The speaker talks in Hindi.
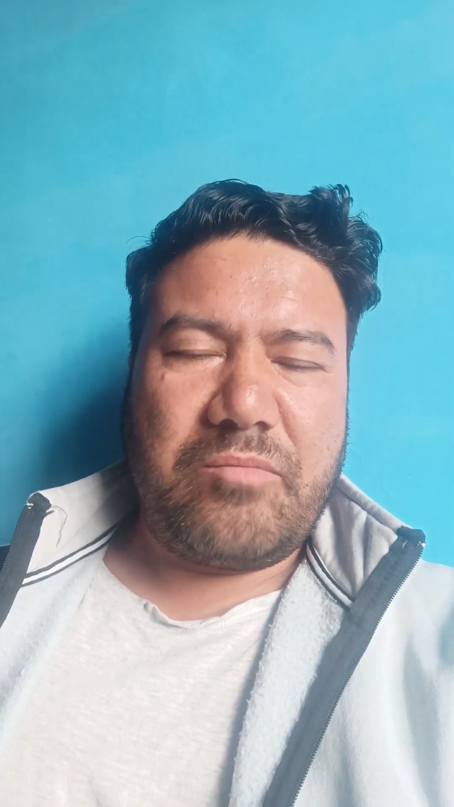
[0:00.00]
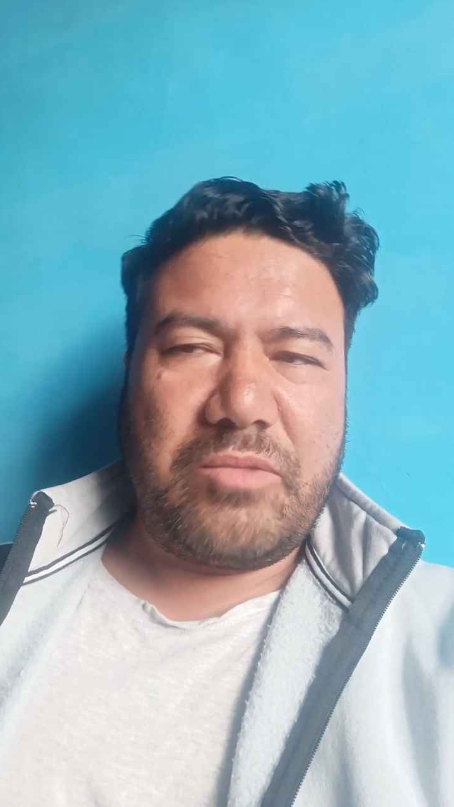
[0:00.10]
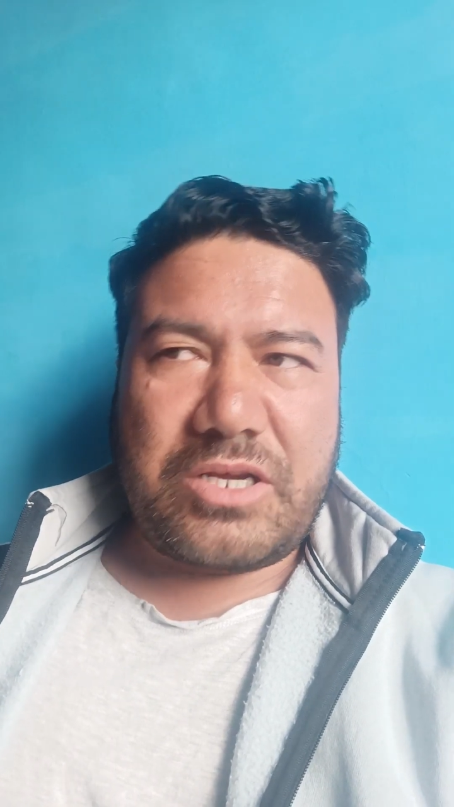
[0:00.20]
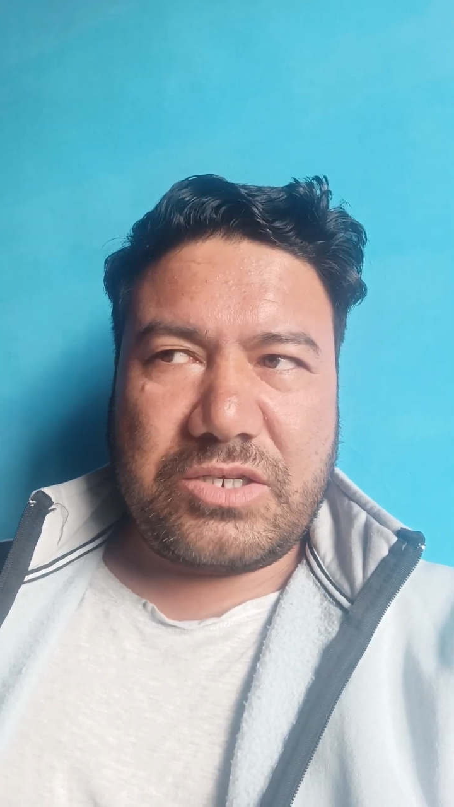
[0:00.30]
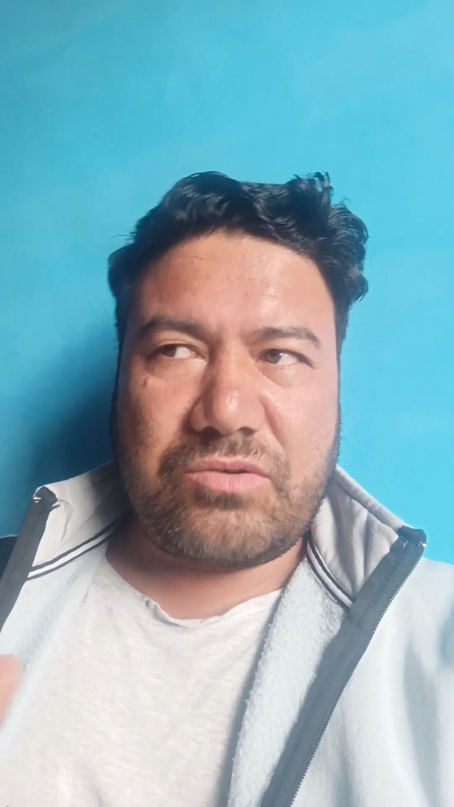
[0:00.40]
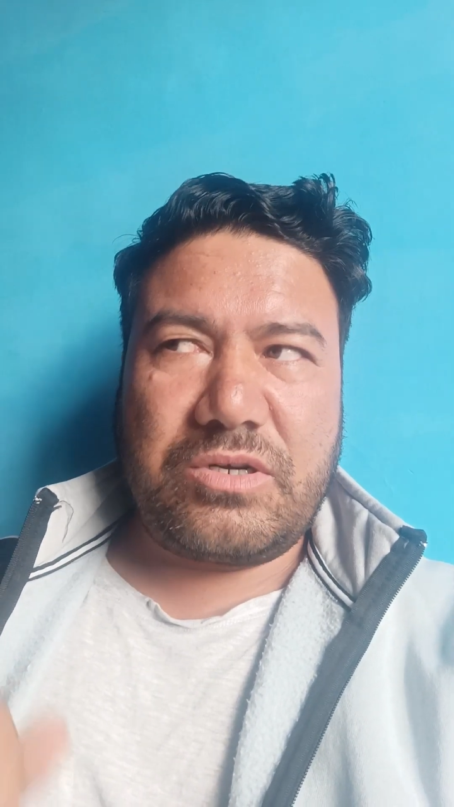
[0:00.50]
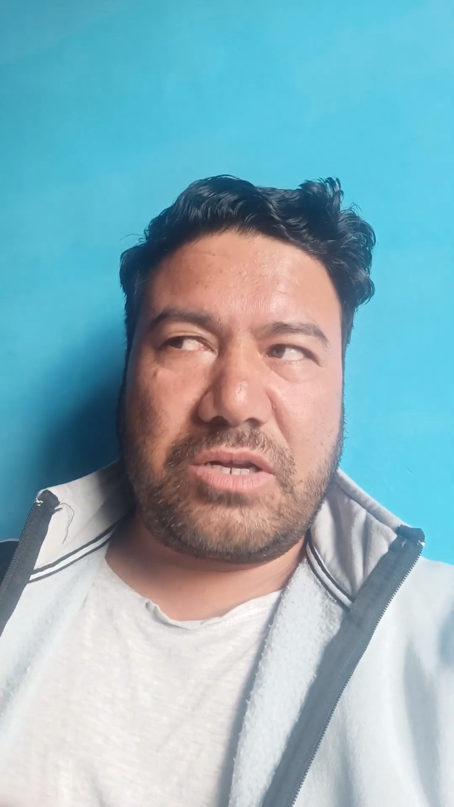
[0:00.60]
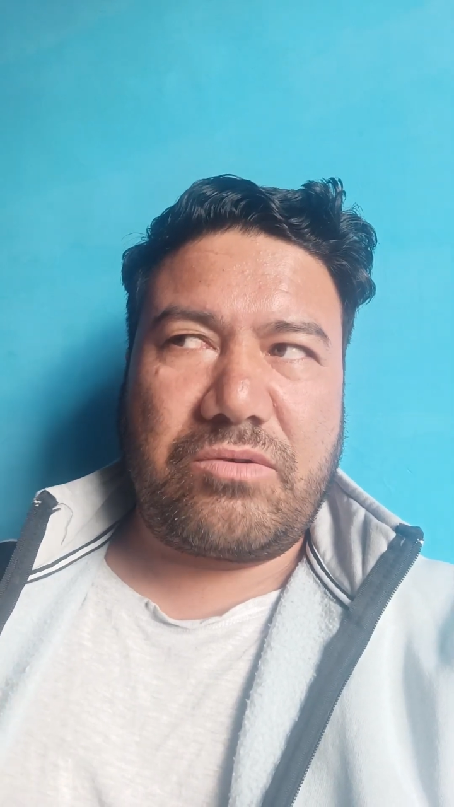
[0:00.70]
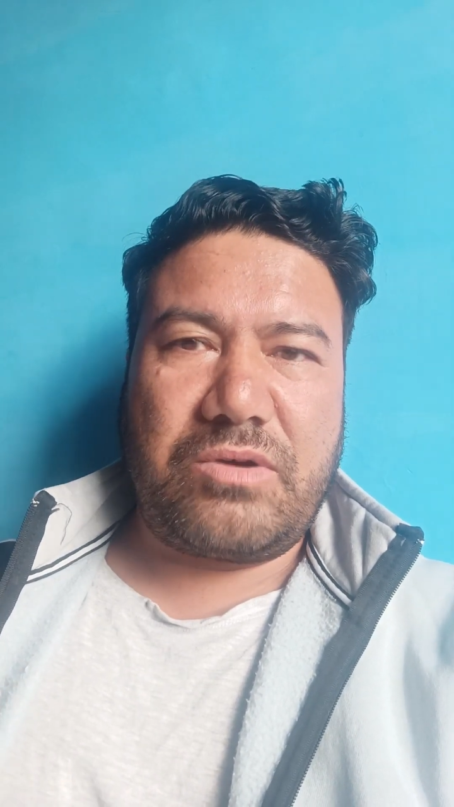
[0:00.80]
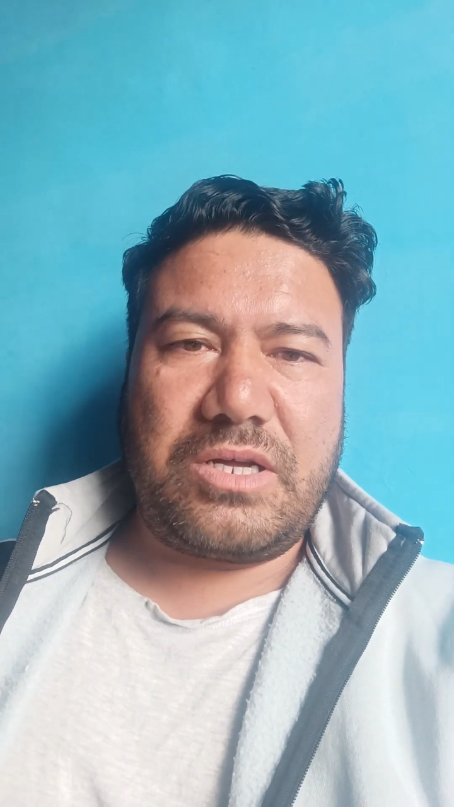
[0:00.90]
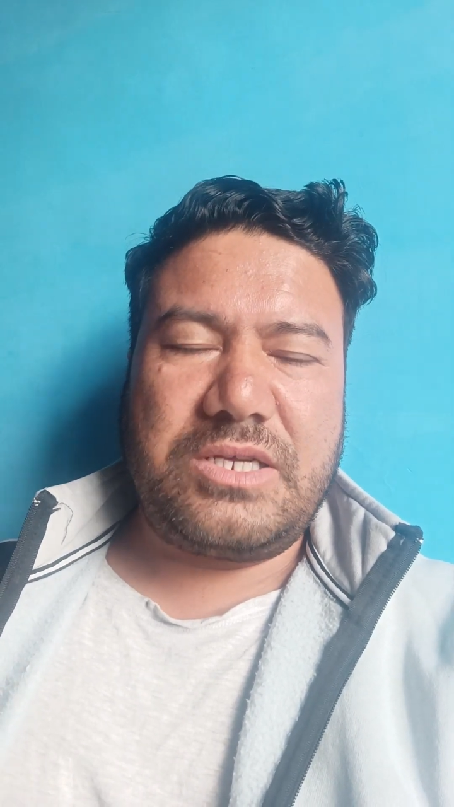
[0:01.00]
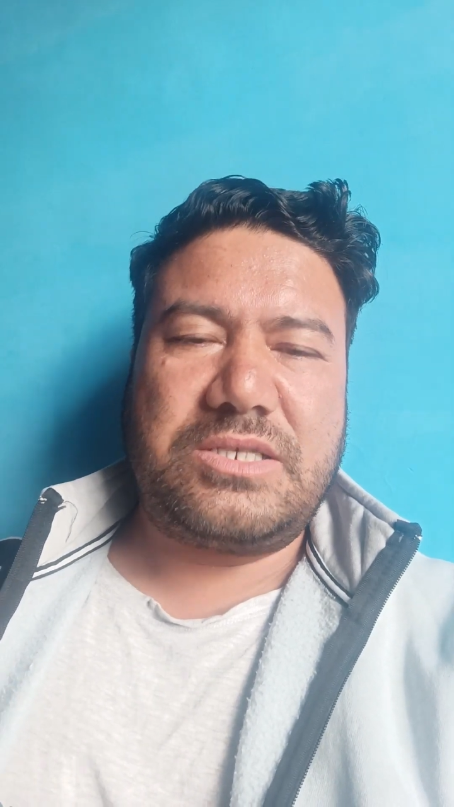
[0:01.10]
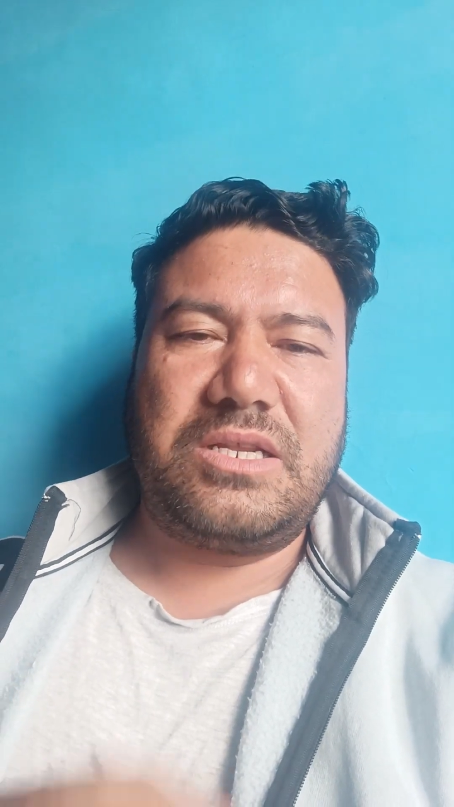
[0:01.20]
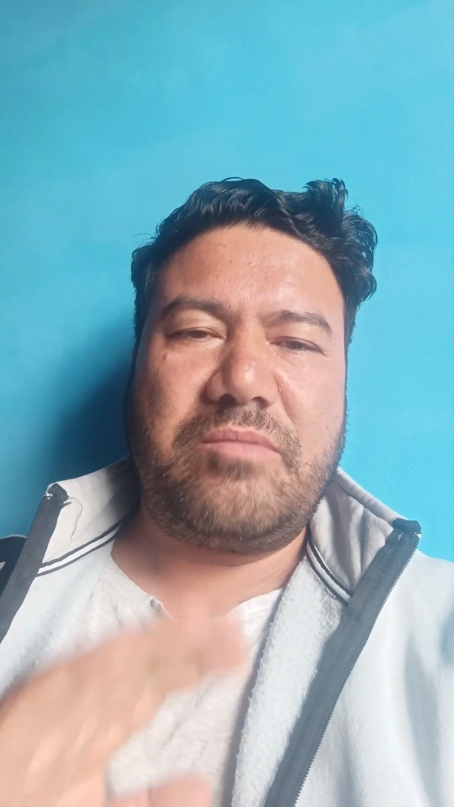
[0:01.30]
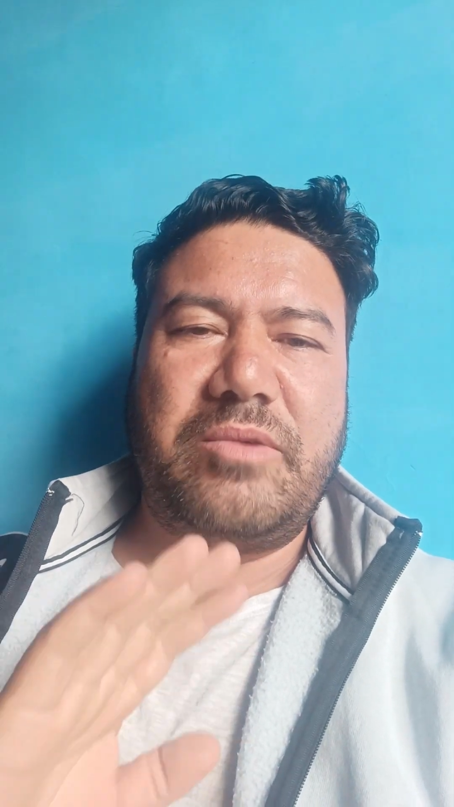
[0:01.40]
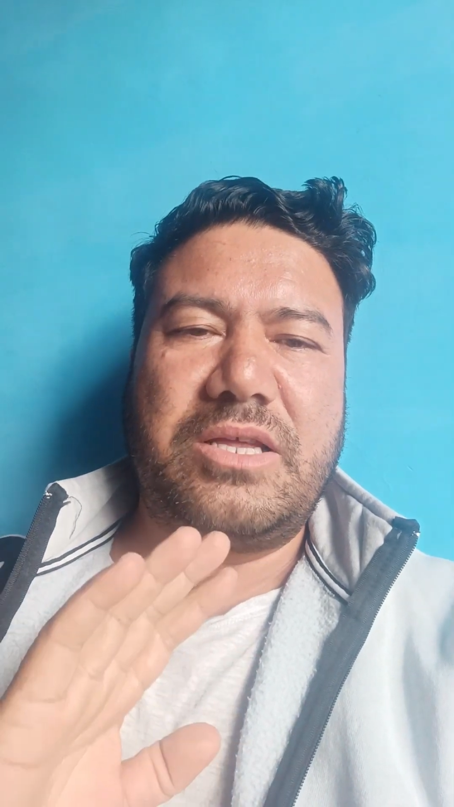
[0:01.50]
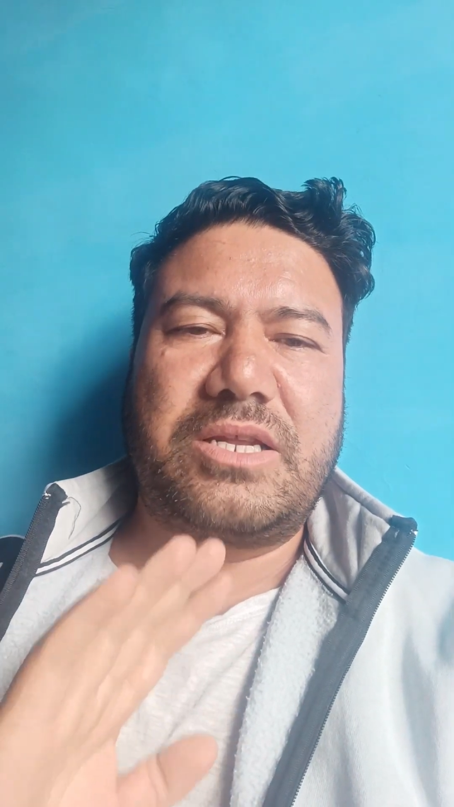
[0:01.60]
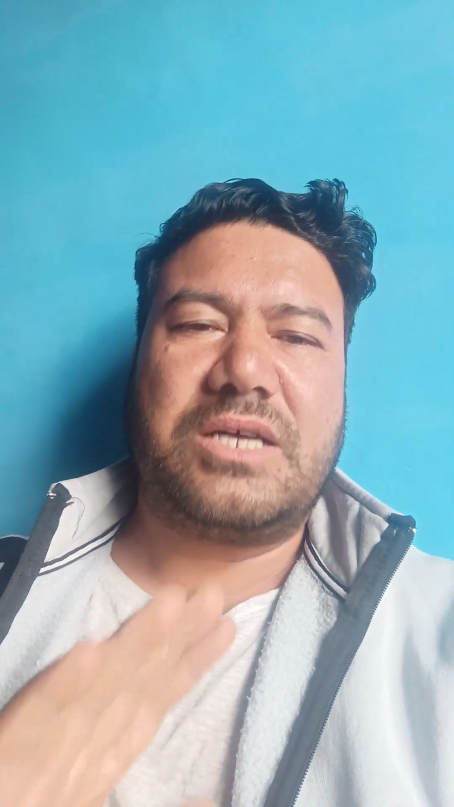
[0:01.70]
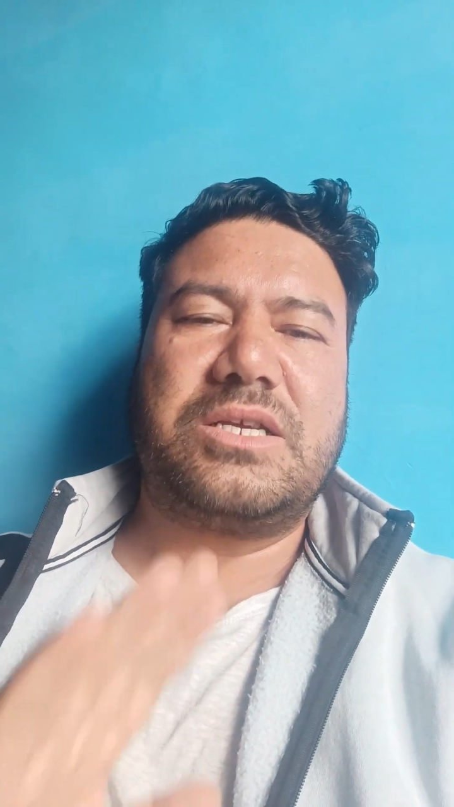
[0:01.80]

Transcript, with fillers: मैं किसी को नहीं डरूंगा इसीलिए मैं द्रास